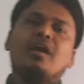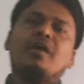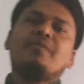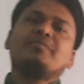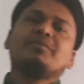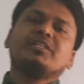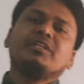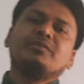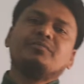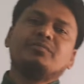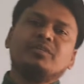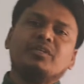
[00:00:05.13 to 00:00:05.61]

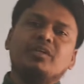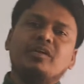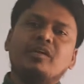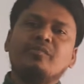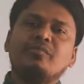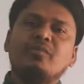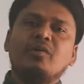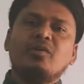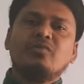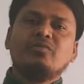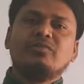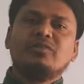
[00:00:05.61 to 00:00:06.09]
আমাদের
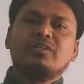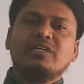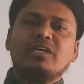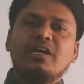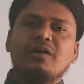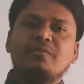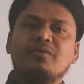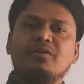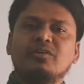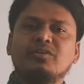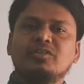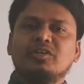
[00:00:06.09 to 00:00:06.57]
বিদ্যালয়ের পক্ষ থেকে
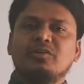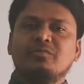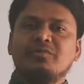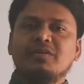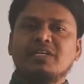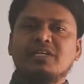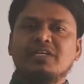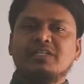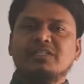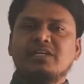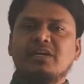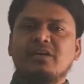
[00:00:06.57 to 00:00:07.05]
আবারও
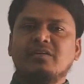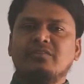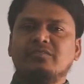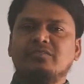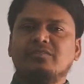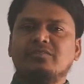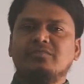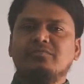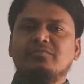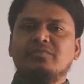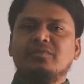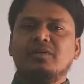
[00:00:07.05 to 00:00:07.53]
সবাইকে
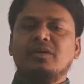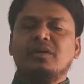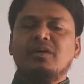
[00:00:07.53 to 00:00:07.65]
স্বাগতম